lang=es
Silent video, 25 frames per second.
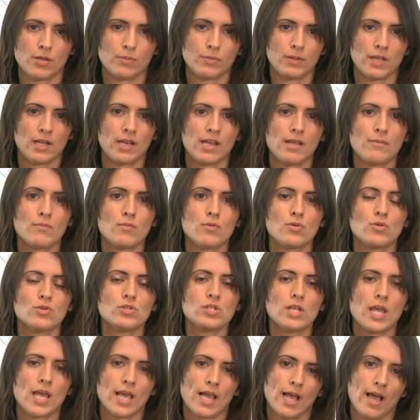que
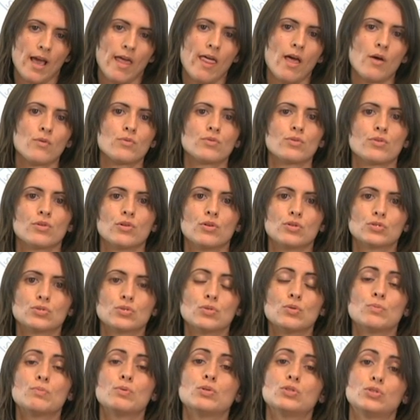obtenemos en cada uno de los
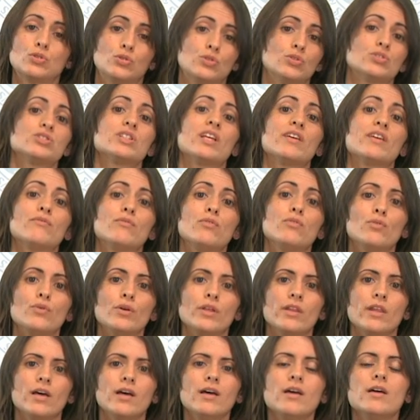grupos no está
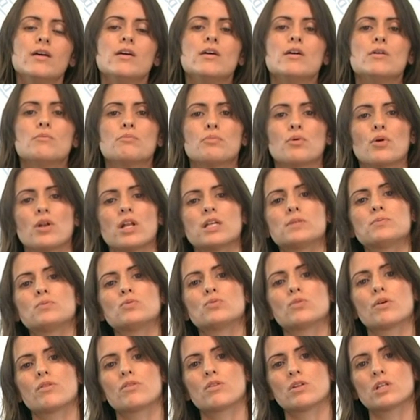influida por las
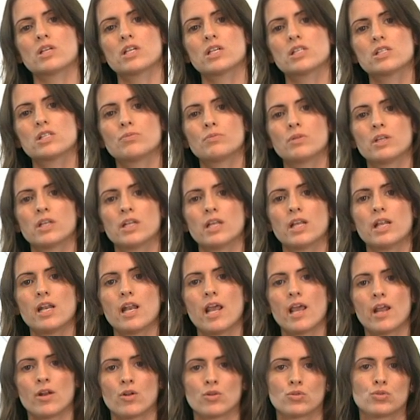puntuaciones que se
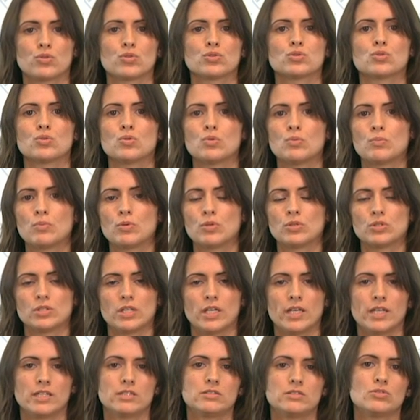obtienen en otros
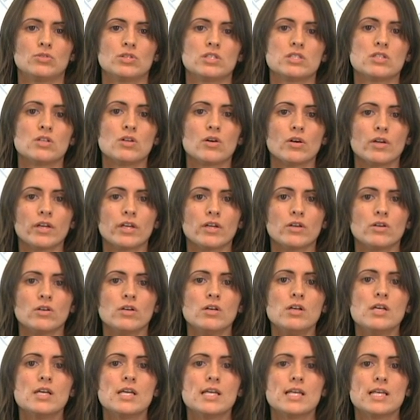grupos. Esto es
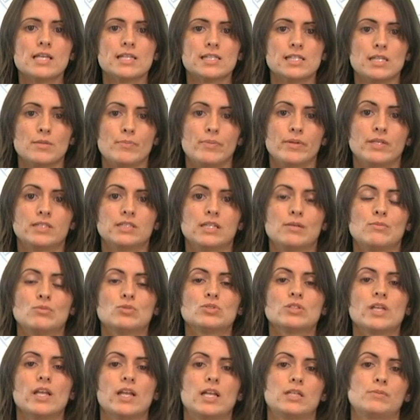lógico si
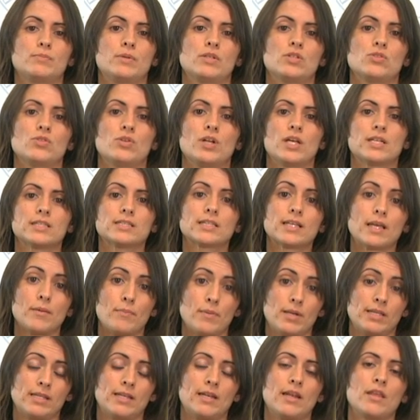pensamos que las personas que
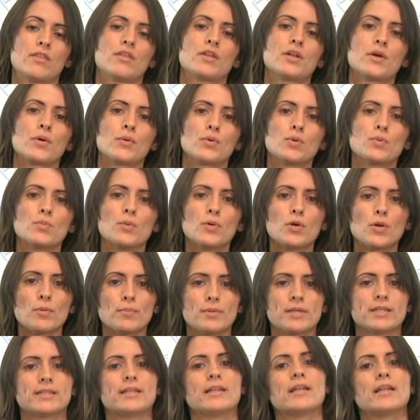pertenecen a un grupo
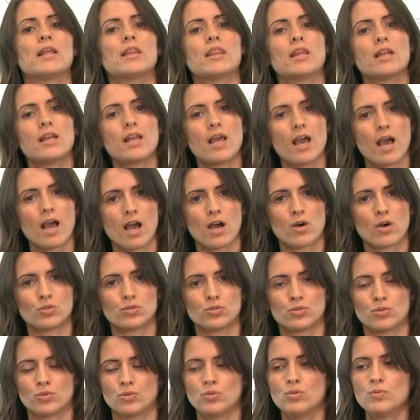no pertenecen a
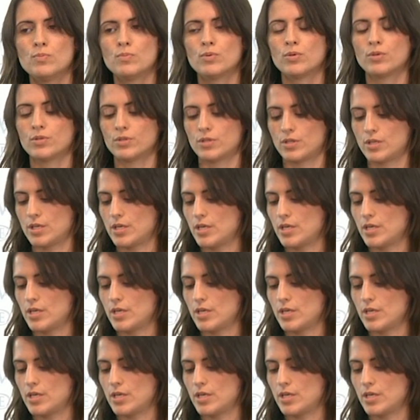otro grupo.